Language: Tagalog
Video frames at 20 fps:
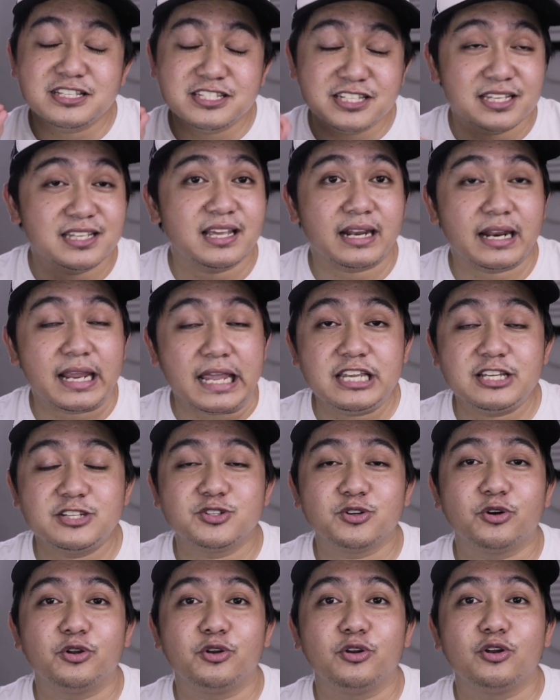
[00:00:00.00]

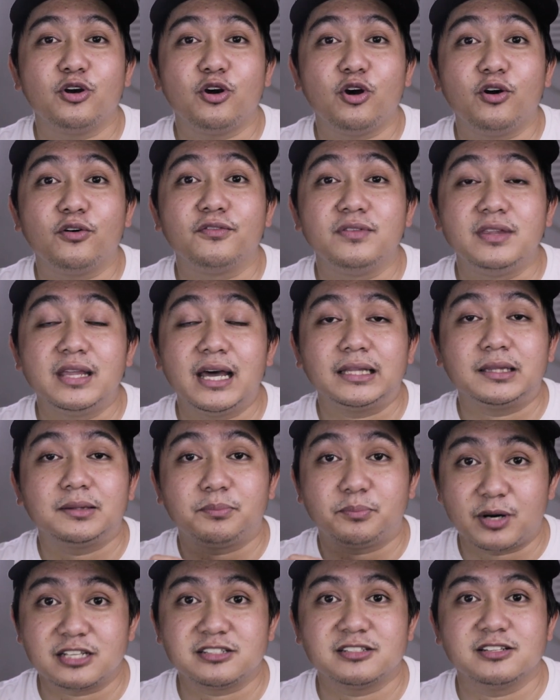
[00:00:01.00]
generation of that
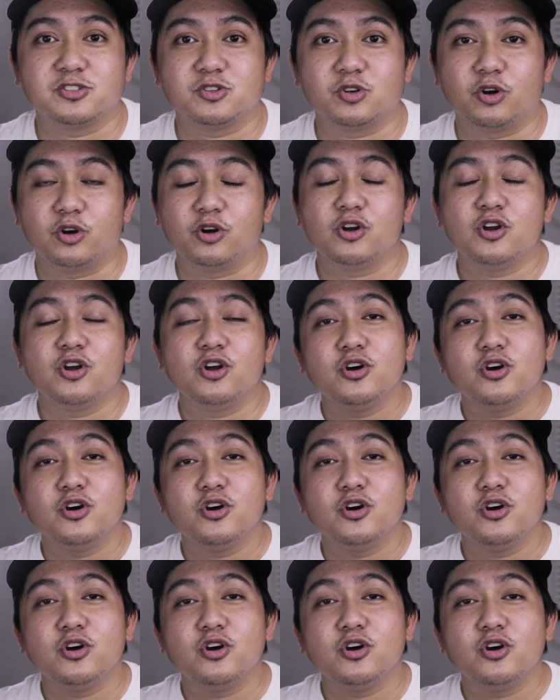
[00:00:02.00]
processor.